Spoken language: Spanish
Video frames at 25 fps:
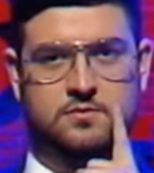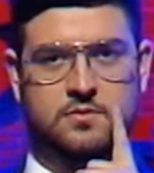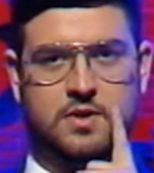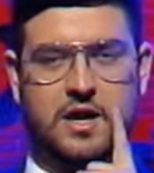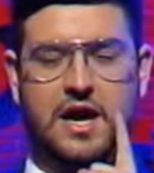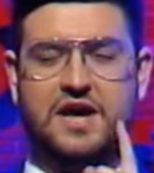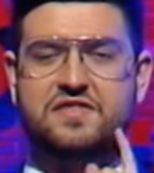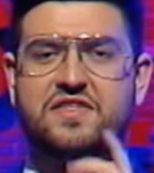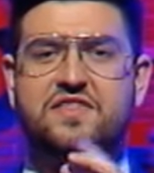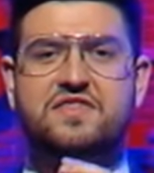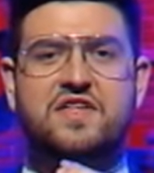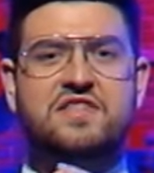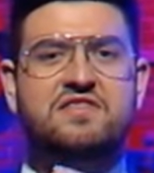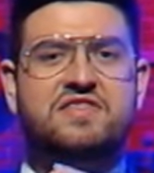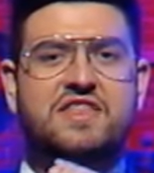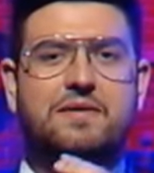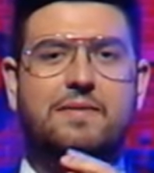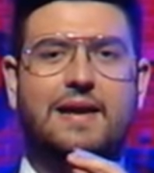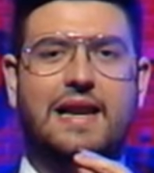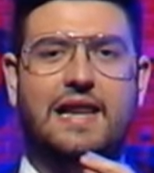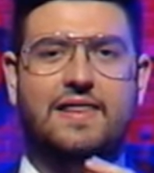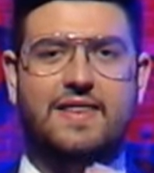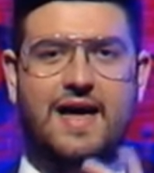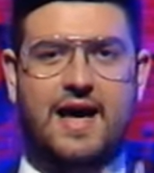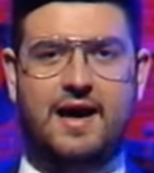Esa
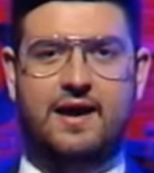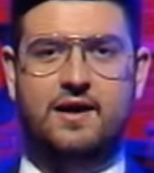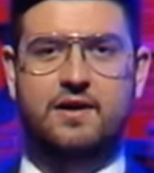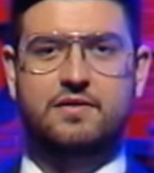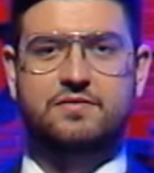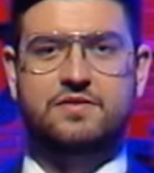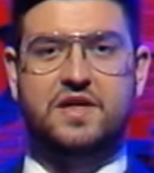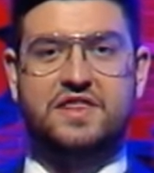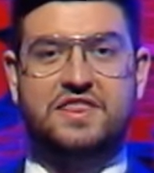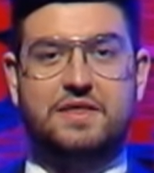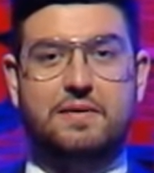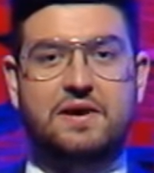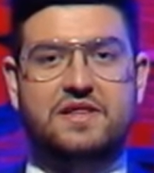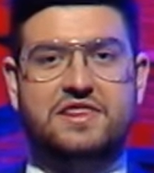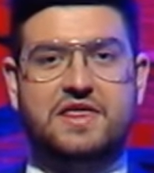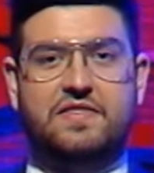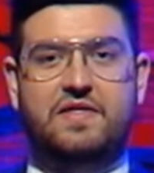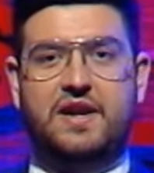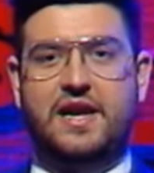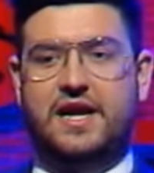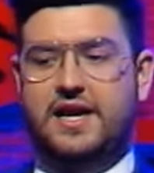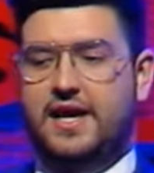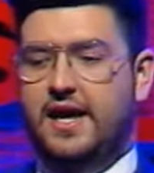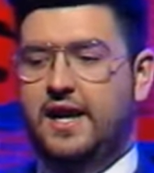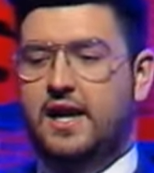sensibilidad de saberse
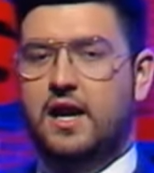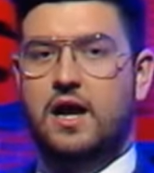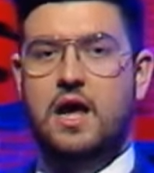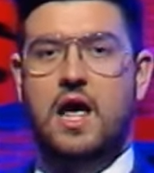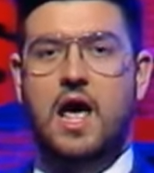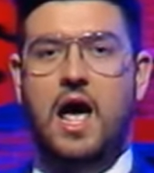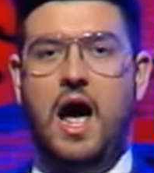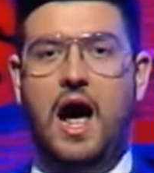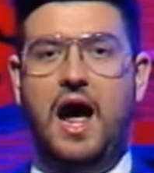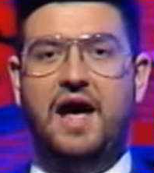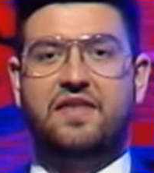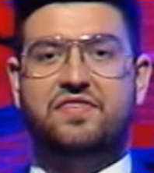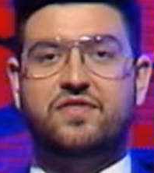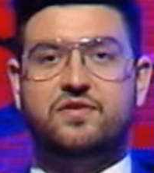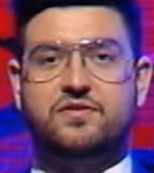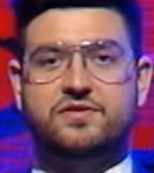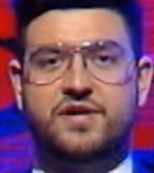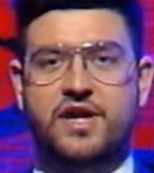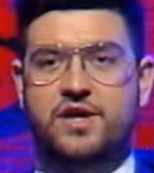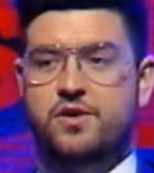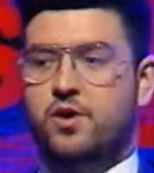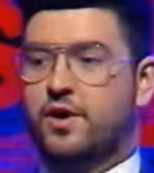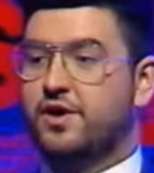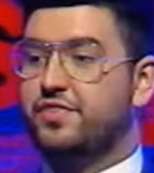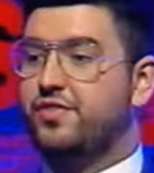dirigir a esos
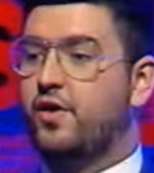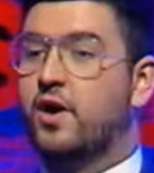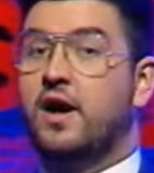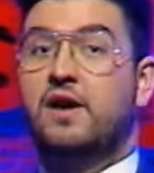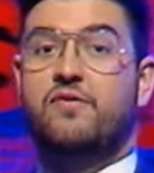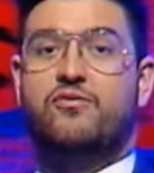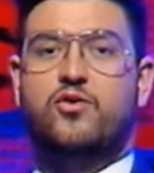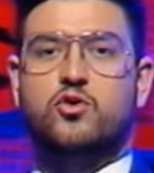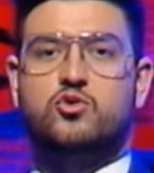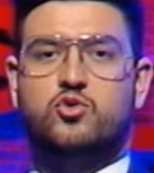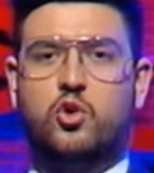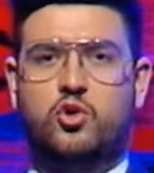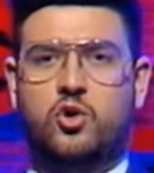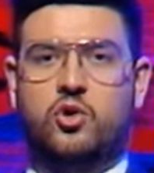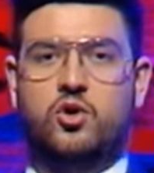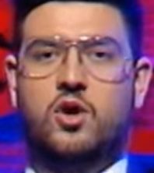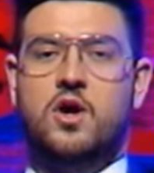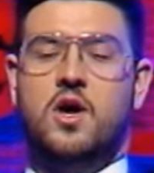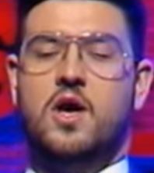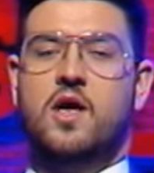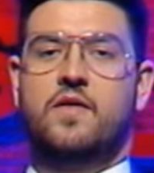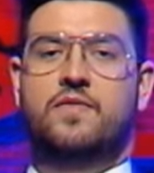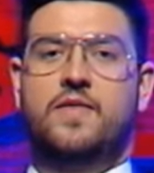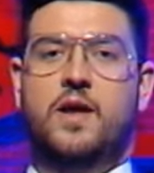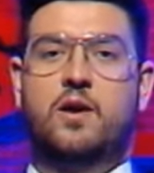niños que son el futuro
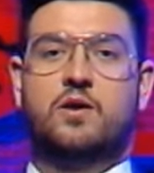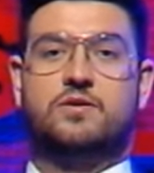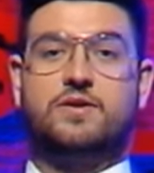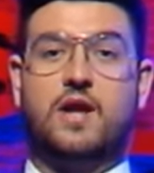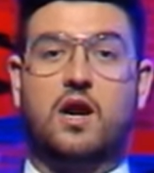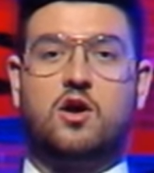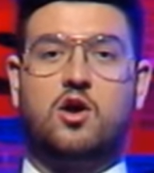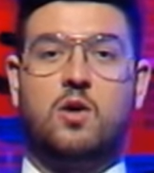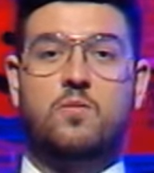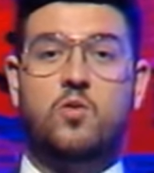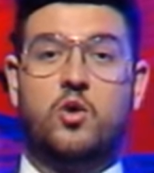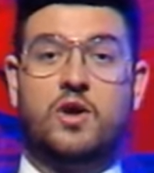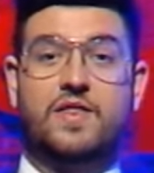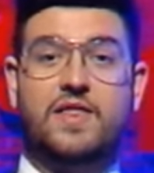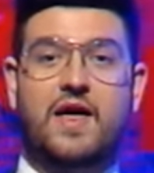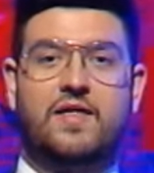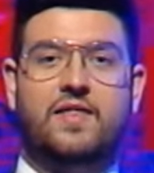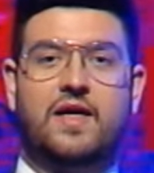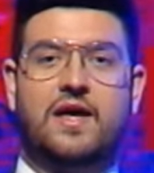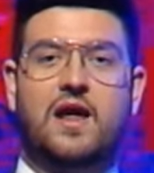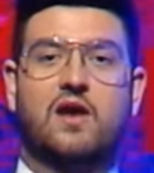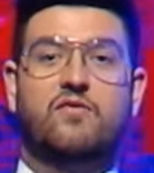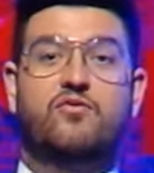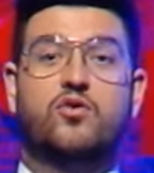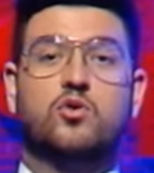de nuestras comunidades
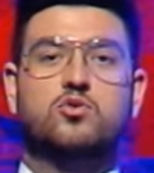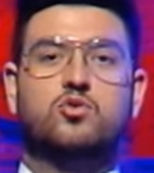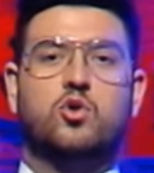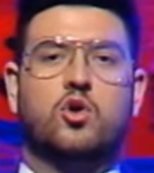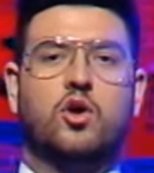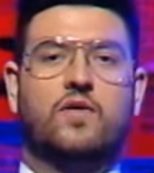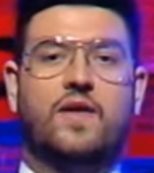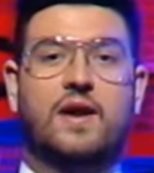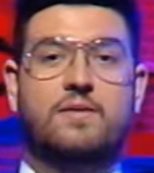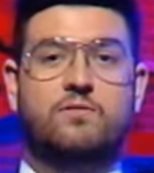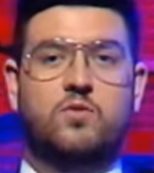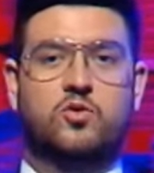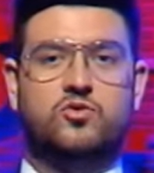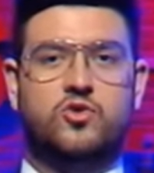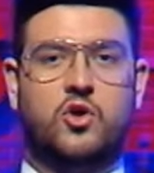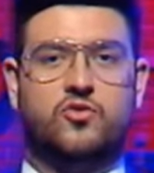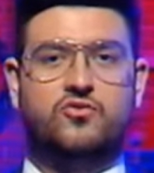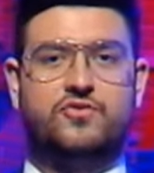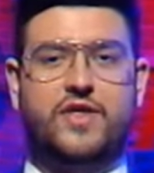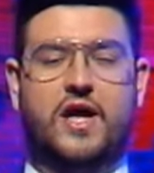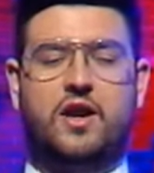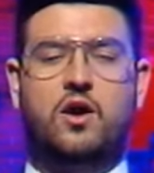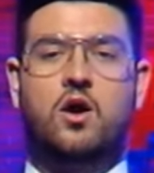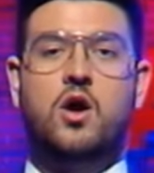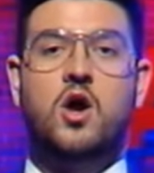y el futuro del mundo
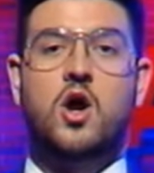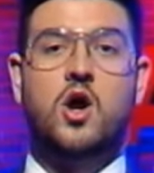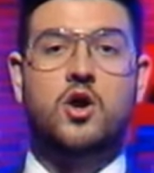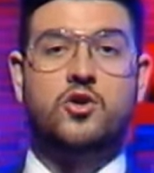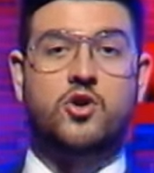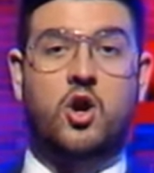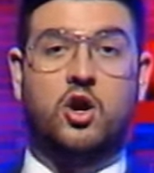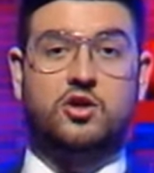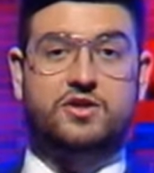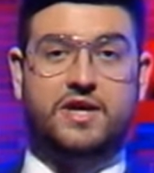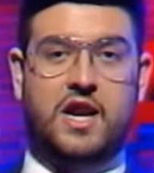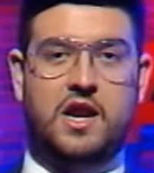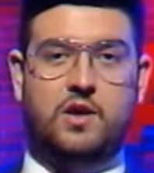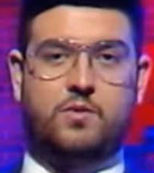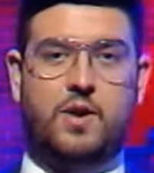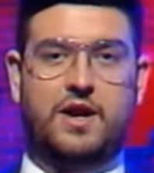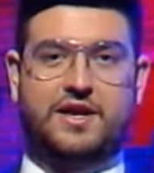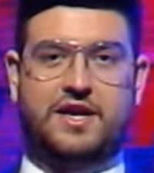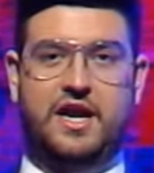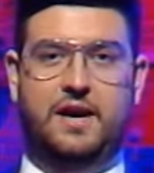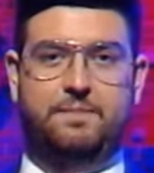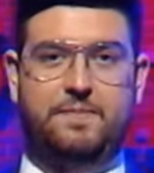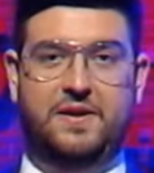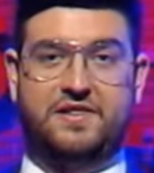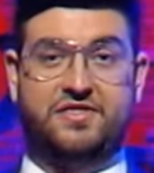entero no lo tiene
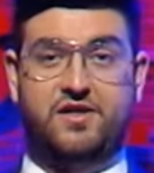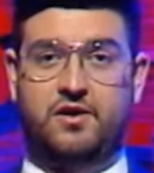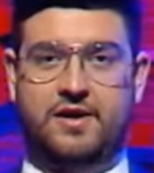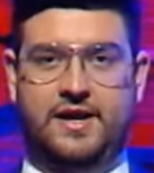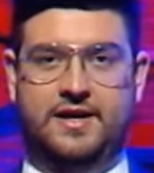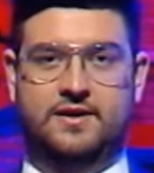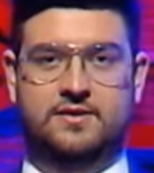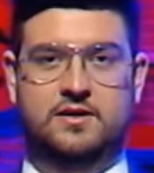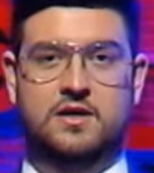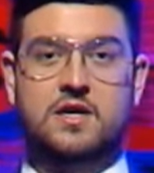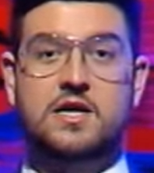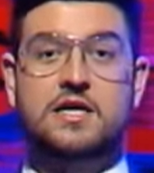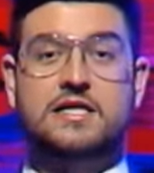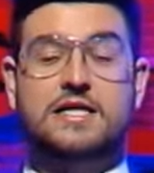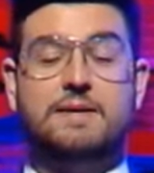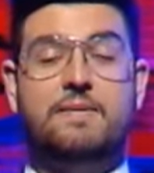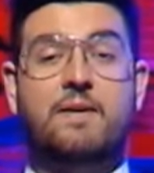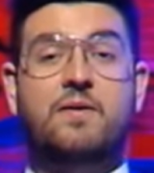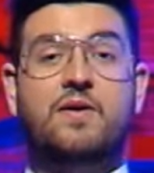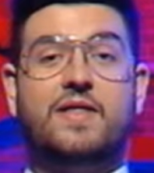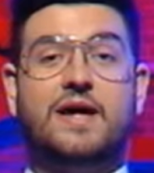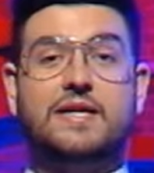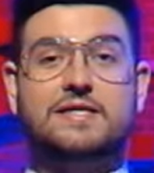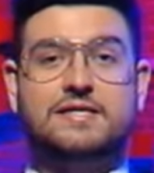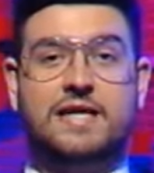cualquier persona. Te vamos
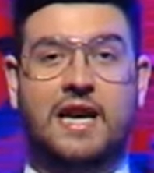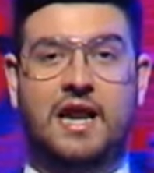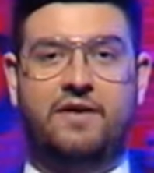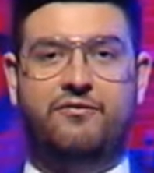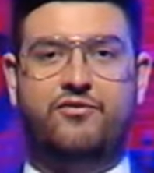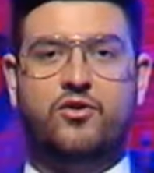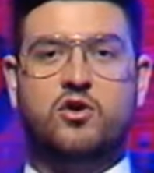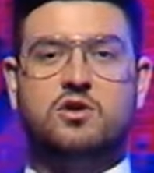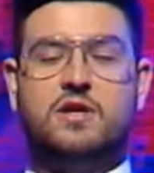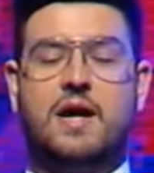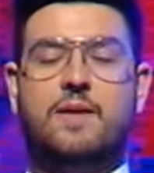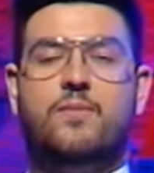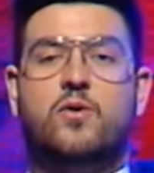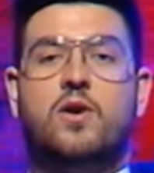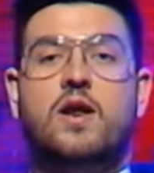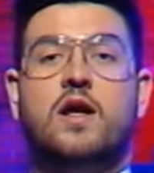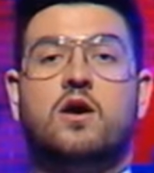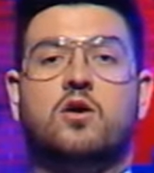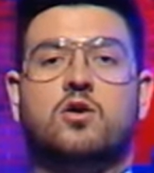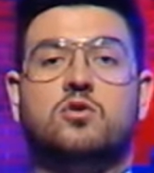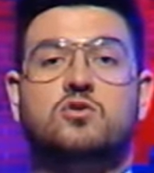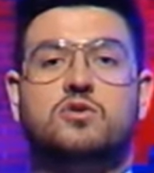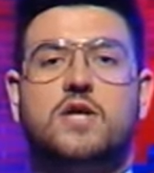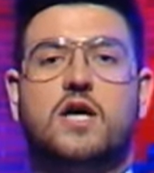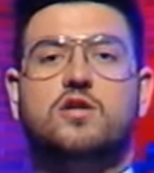a dar teléfono, te vamos a poner en
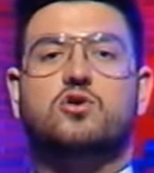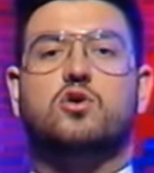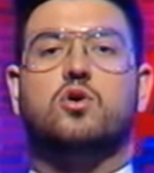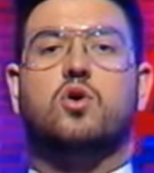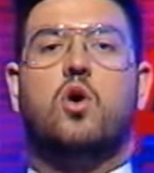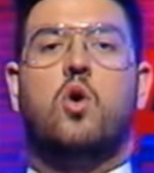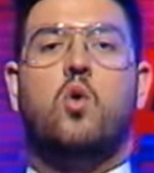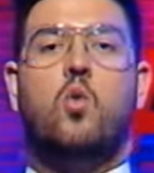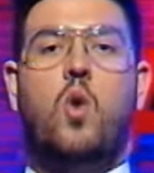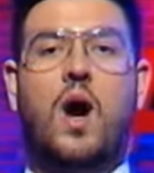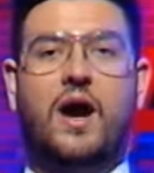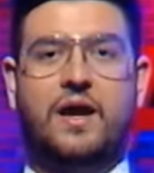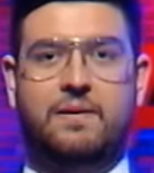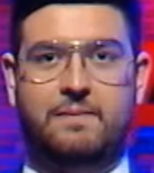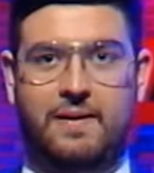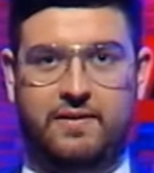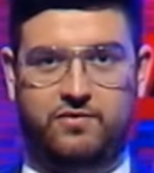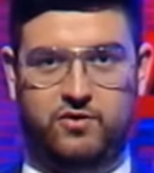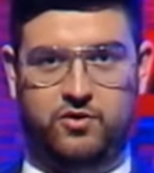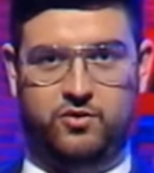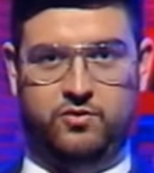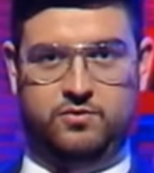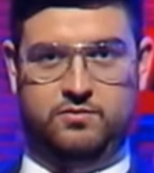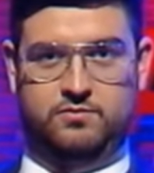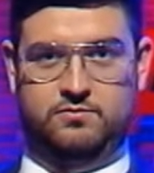contacto con Juan y
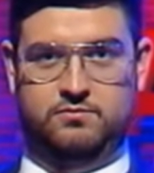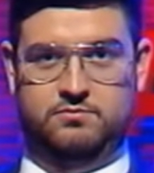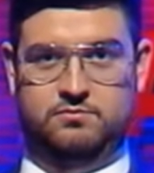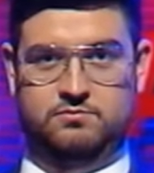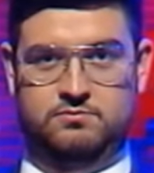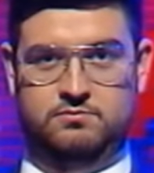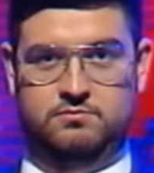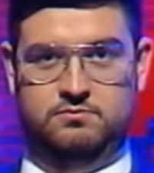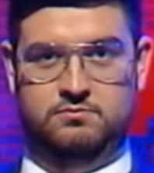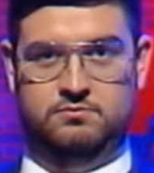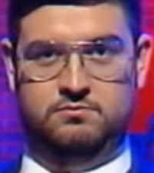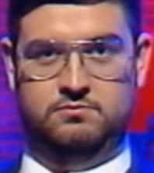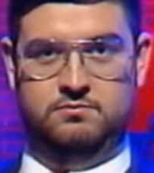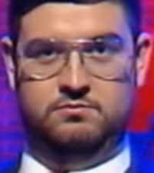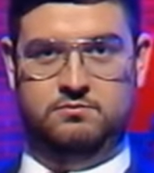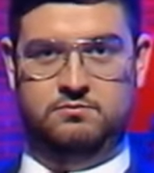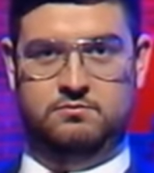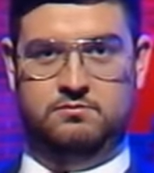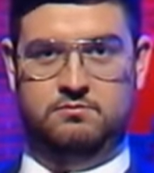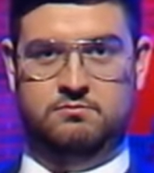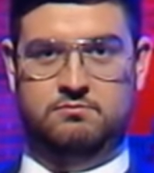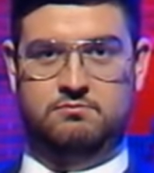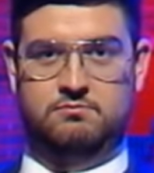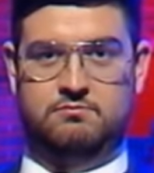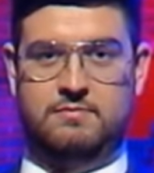medio.
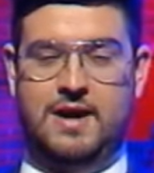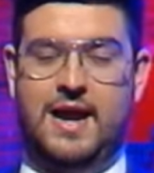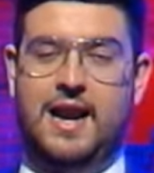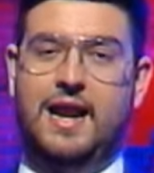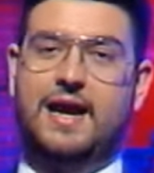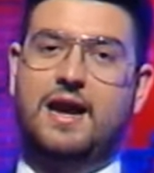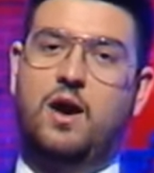¿Vale?